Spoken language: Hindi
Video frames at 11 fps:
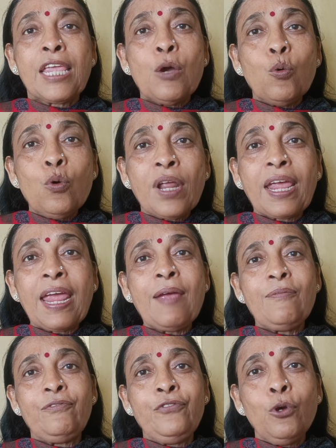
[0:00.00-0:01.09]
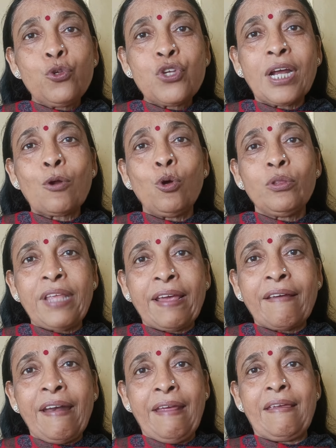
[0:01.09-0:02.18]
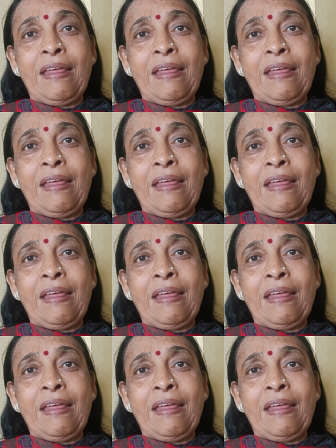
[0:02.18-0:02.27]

कि उनके फ्यूचर को देखने